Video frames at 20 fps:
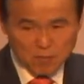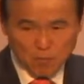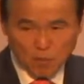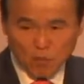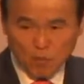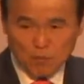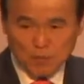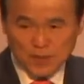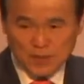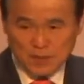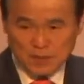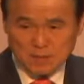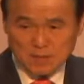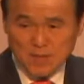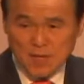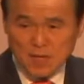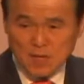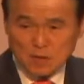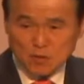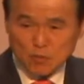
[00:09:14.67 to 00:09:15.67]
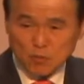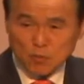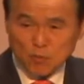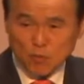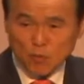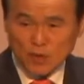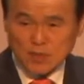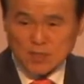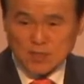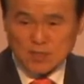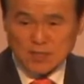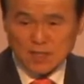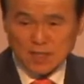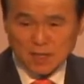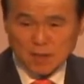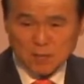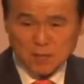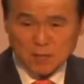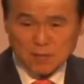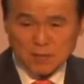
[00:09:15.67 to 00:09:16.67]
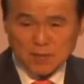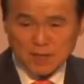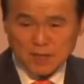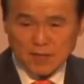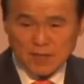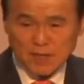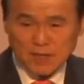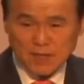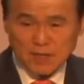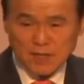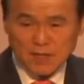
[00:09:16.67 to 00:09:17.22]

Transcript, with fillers: 복을 받았어. 축복하신지라가 뭡니까?